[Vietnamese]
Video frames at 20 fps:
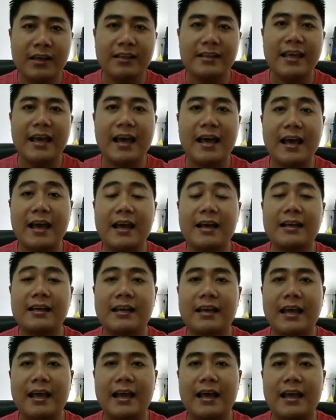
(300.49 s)
và
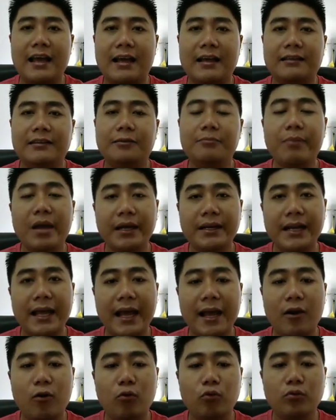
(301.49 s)
à, những bạn
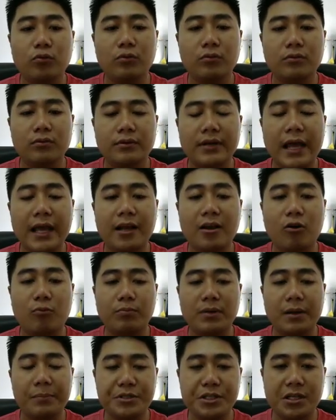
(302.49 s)
nào đang
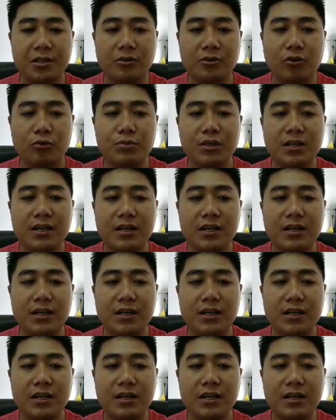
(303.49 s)
học lập trình cũng